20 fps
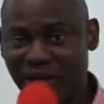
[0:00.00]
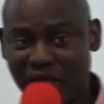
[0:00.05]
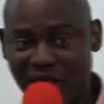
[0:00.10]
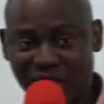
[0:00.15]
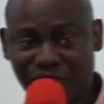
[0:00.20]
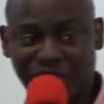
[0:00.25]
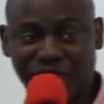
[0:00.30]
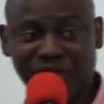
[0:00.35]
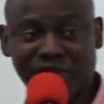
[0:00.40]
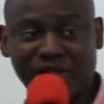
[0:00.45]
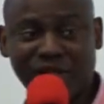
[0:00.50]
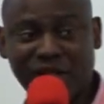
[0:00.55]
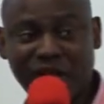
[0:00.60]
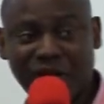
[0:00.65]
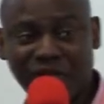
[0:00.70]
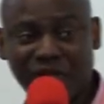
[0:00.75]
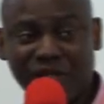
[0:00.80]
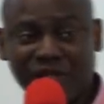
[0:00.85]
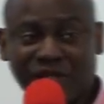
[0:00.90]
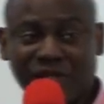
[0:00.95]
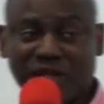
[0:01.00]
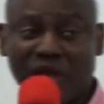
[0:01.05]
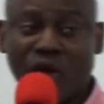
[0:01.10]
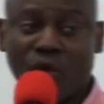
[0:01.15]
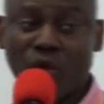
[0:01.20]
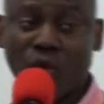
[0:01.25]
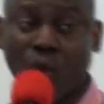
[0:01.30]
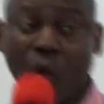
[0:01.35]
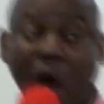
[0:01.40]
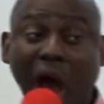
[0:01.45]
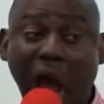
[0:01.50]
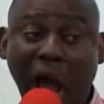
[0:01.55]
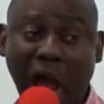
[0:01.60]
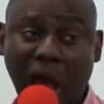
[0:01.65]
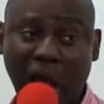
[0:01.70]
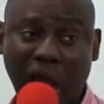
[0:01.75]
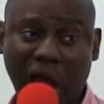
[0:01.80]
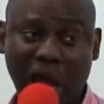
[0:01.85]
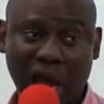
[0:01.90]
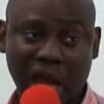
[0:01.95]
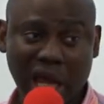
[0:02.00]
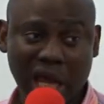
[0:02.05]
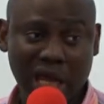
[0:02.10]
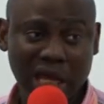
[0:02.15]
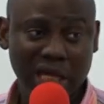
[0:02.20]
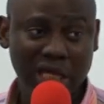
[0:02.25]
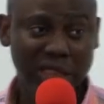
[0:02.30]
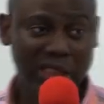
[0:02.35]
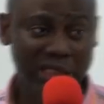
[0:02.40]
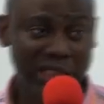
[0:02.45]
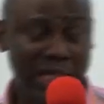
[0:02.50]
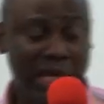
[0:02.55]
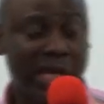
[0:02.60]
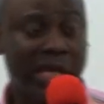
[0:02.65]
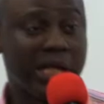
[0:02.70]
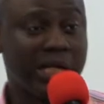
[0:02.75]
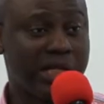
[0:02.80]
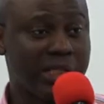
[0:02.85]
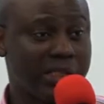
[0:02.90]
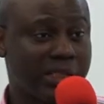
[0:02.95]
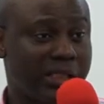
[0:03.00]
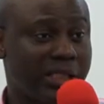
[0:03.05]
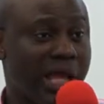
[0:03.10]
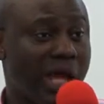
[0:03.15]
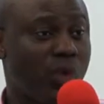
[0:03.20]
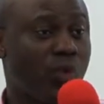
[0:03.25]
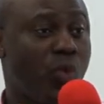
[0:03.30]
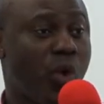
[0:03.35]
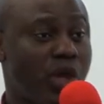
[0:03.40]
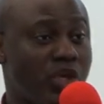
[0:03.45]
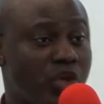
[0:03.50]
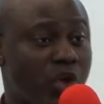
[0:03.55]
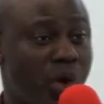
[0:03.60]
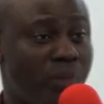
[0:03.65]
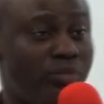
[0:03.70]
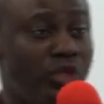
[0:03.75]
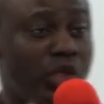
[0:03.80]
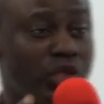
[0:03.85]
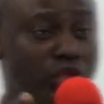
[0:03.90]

Un fils de David, c'est un roi qui hérite d'un royaume de